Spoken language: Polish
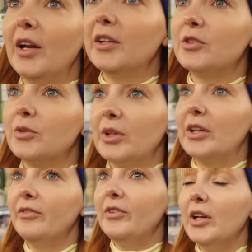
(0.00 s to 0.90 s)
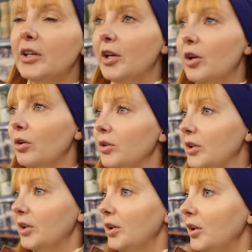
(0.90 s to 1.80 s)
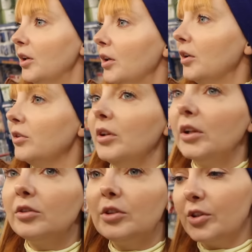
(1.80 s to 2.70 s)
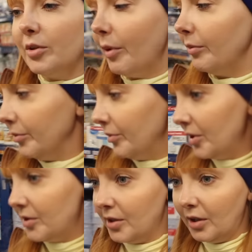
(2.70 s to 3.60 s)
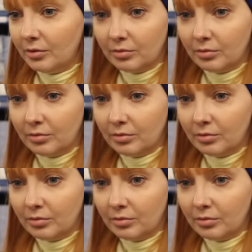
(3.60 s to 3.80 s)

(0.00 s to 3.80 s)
ale to są takie wielkie rolki, to na to też nie mamy miejsca.